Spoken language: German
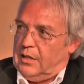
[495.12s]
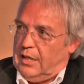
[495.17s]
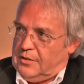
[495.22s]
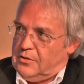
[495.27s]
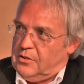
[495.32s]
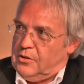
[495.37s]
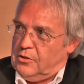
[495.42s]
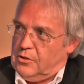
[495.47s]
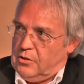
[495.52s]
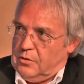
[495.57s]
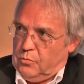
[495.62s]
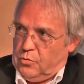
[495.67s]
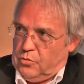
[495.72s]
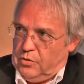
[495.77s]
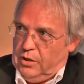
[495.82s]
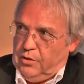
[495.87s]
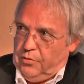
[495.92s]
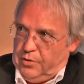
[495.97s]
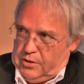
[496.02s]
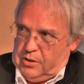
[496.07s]
klassische
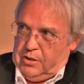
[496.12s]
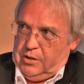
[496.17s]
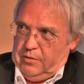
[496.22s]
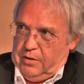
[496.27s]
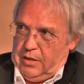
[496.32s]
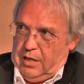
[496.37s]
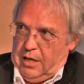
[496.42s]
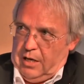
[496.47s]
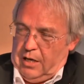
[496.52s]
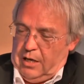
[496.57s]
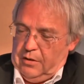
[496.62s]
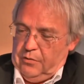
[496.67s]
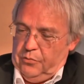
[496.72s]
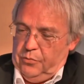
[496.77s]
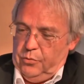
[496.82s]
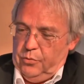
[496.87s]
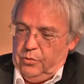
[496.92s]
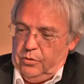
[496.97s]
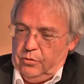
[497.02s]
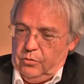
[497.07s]
Musikfestival
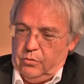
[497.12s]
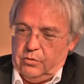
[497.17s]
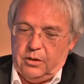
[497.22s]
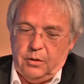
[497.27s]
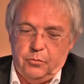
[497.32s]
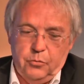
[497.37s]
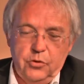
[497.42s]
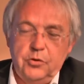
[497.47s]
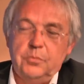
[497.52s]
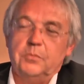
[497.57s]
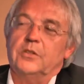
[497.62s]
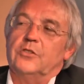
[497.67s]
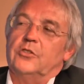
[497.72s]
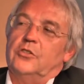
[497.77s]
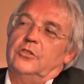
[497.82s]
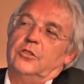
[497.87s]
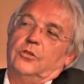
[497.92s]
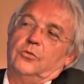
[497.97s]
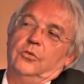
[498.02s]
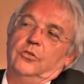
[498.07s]
heranführen und da muss man
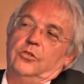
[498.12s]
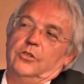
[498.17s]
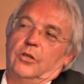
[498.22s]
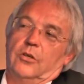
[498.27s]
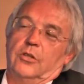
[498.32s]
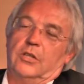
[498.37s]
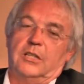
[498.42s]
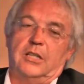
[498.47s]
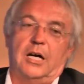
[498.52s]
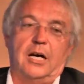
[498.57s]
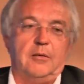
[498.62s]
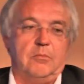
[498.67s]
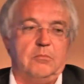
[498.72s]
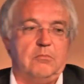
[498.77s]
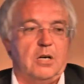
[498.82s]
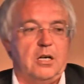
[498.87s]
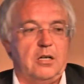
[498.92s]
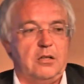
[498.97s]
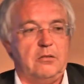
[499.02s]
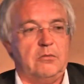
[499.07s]
sich natürlich auch
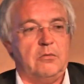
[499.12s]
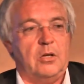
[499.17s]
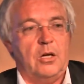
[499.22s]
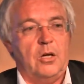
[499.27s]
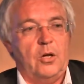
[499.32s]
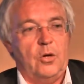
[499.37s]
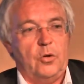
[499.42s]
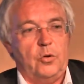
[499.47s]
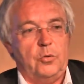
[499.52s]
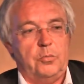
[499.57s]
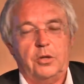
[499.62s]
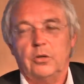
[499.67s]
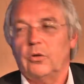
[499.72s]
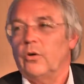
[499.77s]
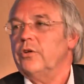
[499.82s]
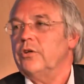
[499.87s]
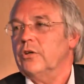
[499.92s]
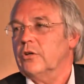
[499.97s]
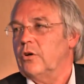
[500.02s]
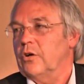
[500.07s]
Gedanken machen über
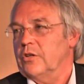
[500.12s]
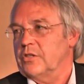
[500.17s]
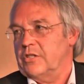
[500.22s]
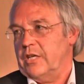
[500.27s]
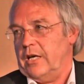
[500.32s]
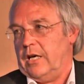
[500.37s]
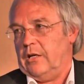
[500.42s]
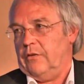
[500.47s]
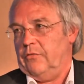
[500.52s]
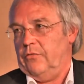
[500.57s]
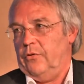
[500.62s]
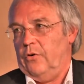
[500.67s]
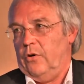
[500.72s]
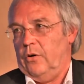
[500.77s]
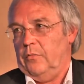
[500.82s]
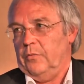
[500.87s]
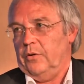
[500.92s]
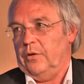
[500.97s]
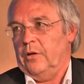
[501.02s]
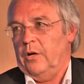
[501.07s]
neue
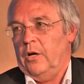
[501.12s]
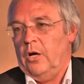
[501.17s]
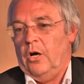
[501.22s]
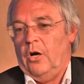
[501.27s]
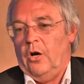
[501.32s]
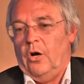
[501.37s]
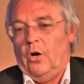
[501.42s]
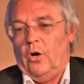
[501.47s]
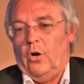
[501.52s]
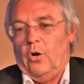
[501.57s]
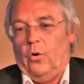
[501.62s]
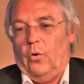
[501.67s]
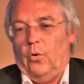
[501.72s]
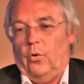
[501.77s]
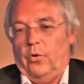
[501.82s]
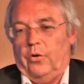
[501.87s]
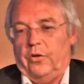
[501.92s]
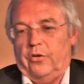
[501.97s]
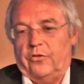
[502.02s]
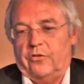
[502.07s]
Konzertformen.
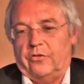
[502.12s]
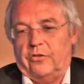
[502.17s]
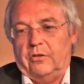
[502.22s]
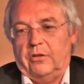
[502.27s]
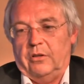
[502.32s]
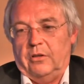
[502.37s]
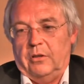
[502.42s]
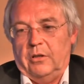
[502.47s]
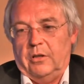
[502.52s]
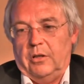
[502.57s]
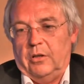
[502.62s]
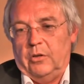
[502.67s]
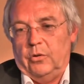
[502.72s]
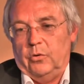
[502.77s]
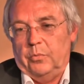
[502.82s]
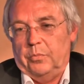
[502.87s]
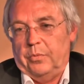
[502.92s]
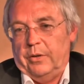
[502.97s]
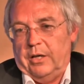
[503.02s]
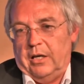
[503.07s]
Und
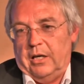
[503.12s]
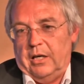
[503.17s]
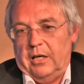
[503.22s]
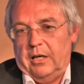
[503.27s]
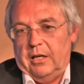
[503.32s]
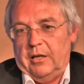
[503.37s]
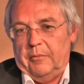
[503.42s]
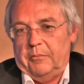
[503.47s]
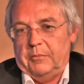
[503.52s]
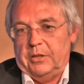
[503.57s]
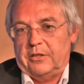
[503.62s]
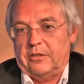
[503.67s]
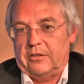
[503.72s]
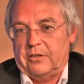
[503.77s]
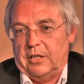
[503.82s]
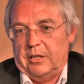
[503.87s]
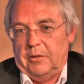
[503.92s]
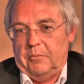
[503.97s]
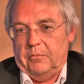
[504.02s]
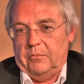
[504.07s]
über,
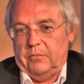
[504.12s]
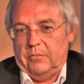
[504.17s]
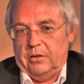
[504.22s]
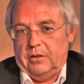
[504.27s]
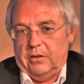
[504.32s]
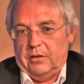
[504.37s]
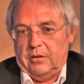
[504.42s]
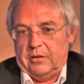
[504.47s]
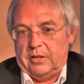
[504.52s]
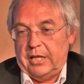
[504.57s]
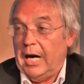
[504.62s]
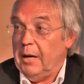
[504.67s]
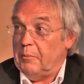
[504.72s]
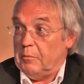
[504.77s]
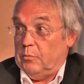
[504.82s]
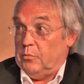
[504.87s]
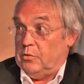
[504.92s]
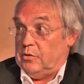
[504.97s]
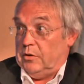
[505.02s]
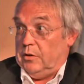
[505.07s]
mit dem äh,
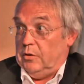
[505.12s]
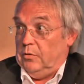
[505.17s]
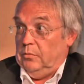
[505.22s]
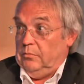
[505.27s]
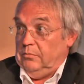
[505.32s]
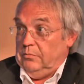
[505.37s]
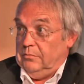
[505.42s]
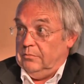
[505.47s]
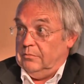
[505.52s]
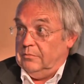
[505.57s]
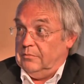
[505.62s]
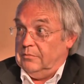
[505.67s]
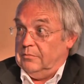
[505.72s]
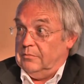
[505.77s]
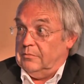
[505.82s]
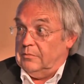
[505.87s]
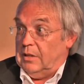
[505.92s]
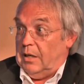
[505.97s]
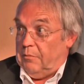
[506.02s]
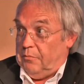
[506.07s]
Thermenmuseum
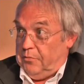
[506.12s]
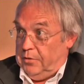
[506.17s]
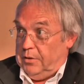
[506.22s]
am